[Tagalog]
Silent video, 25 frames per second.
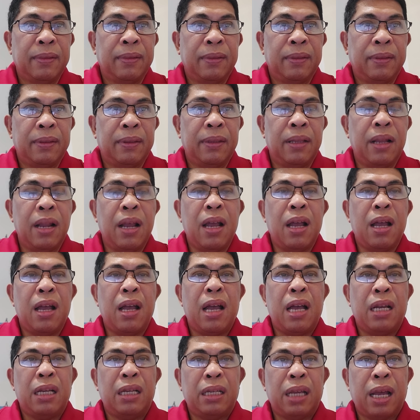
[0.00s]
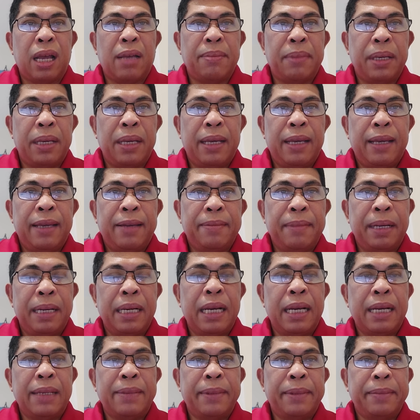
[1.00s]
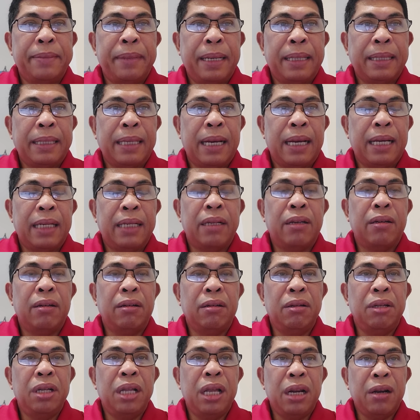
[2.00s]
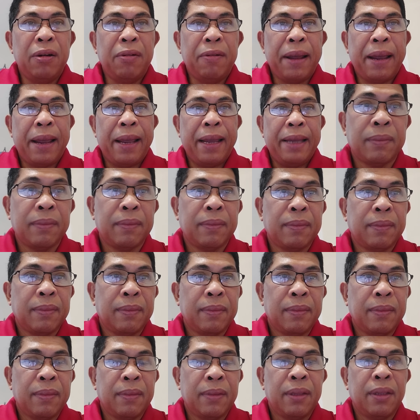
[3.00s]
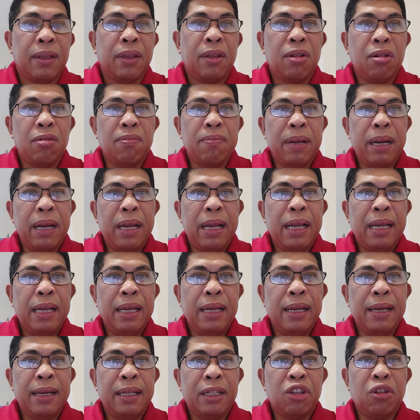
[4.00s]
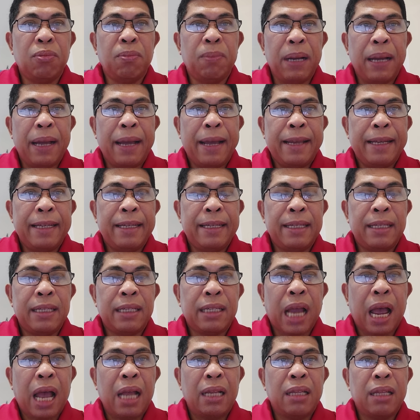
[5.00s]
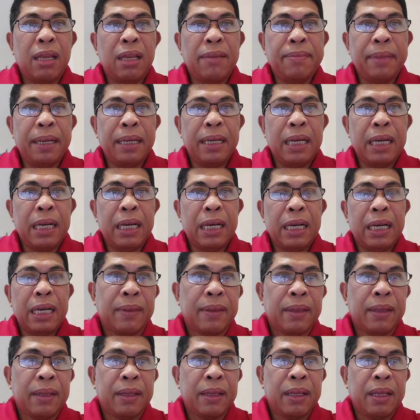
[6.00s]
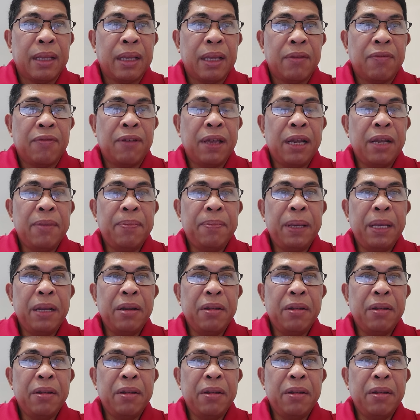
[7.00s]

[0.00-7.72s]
na ang sabi, mga kababayan, on their way to bring uh, supplies sa ating mga Filipino